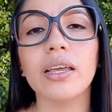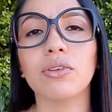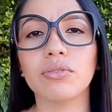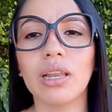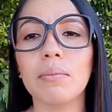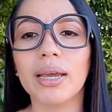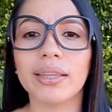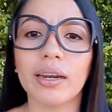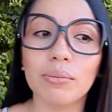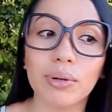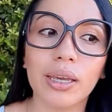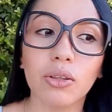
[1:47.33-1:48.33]
entonces la maestra
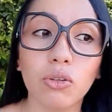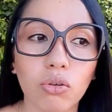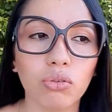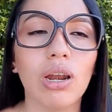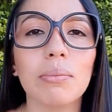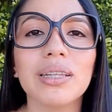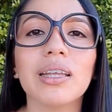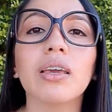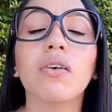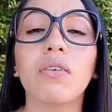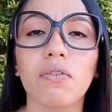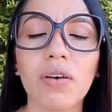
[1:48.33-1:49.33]
como que no, no la manden
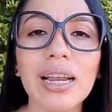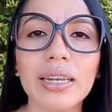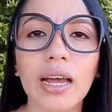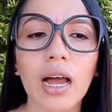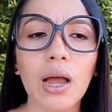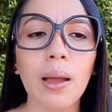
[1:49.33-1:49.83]
con faldas.